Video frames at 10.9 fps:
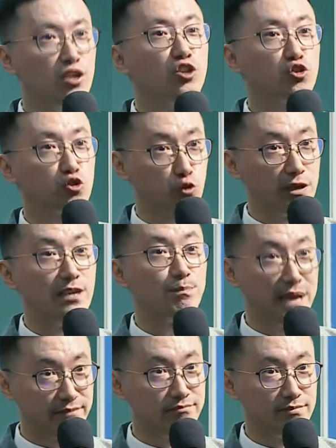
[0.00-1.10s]
随
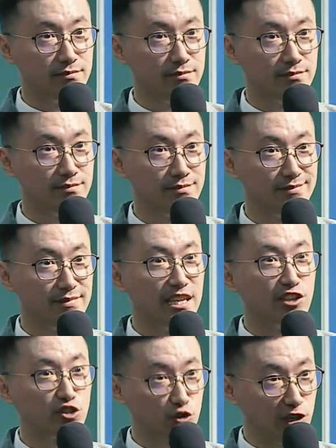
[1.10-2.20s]
便，你
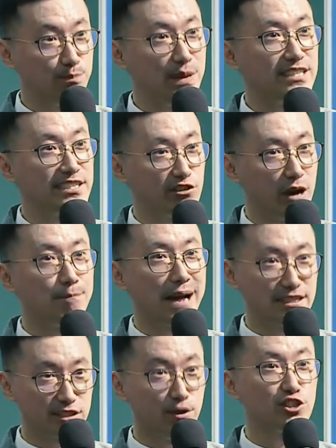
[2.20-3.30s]
随便喜欢买
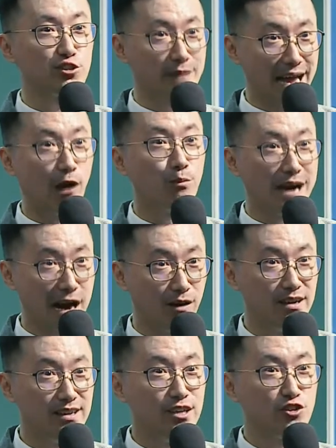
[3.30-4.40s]
什么就买，好不好？
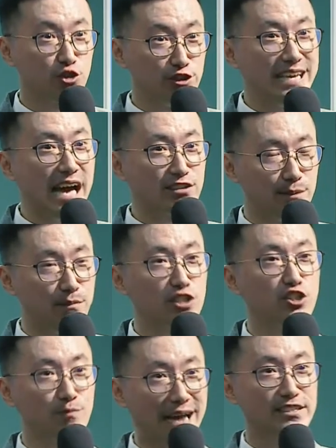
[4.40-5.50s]
需要什么就
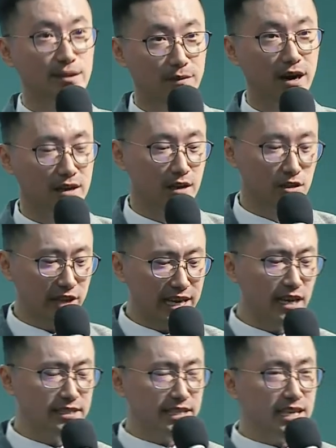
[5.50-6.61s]
买什么。所以呢，
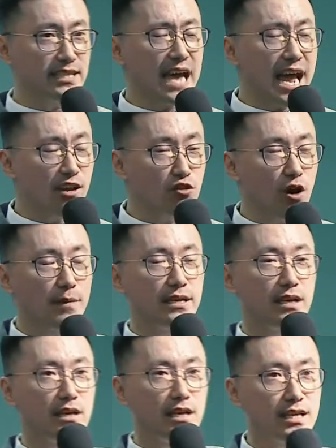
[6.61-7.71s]
今天在爱多美呢，
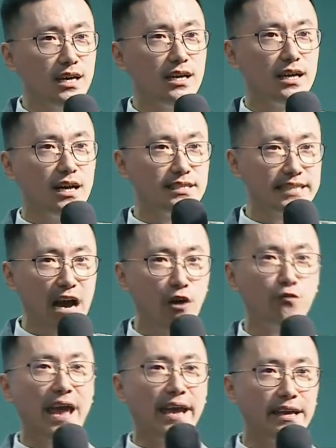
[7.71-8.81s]
你个人消
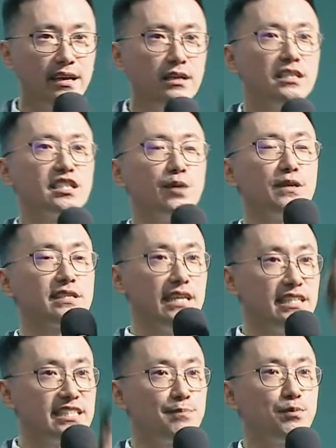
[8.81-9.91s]
费是不是一
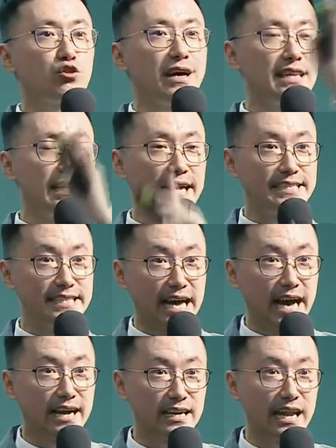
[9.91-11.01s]
直不断的累积啊？
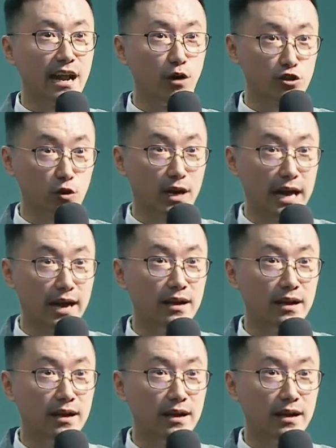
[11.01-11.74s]
刚才我说了，